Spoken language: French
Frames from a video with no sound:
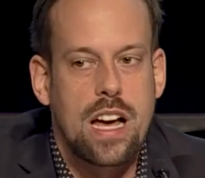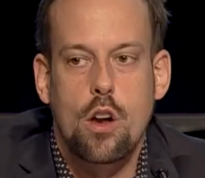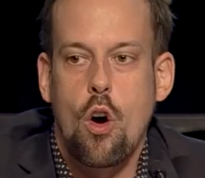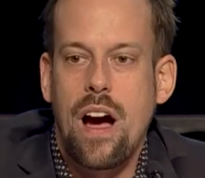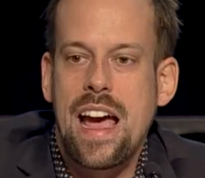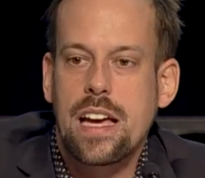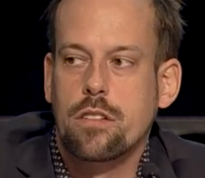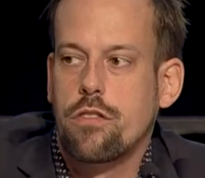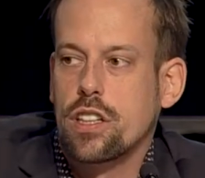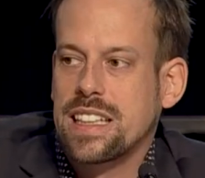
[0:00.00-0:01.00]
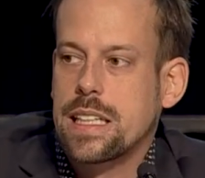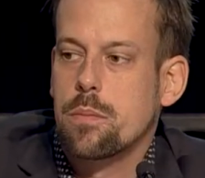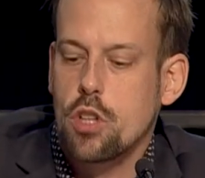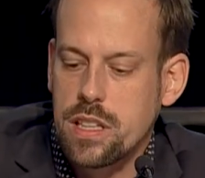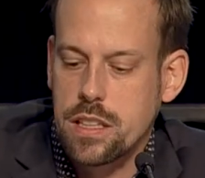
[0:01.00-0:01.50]
allons être votre
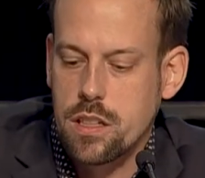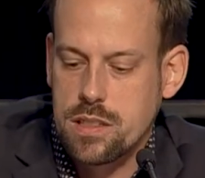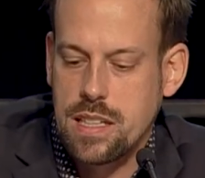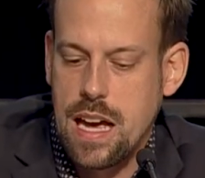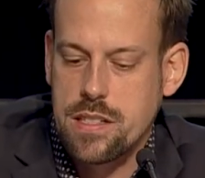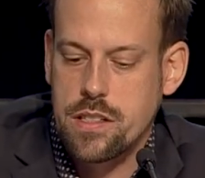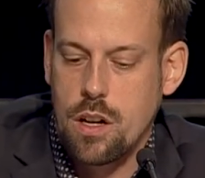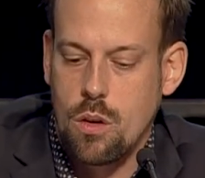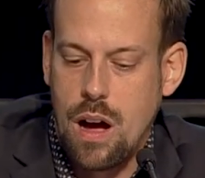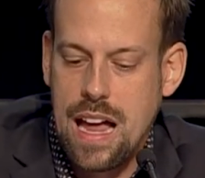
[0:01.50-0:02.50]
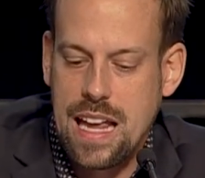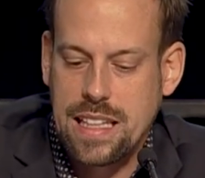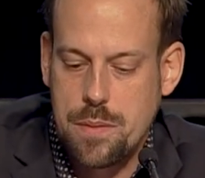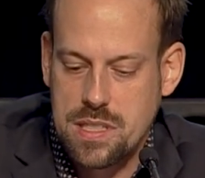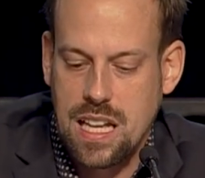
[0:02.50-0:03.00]
équipe de négociation à la
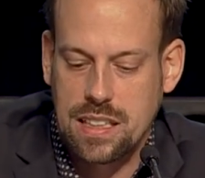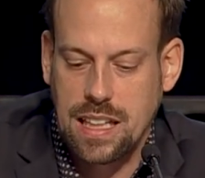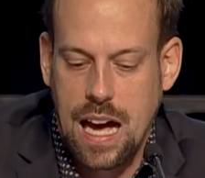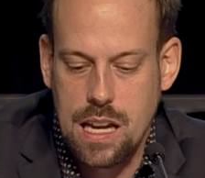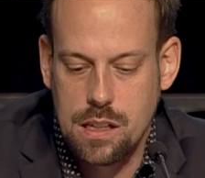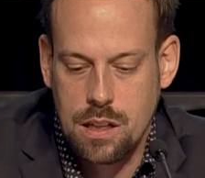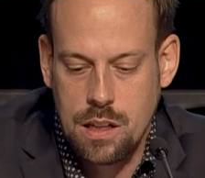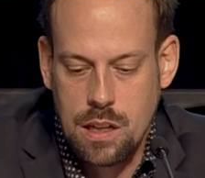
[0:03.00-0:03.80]
table centrale.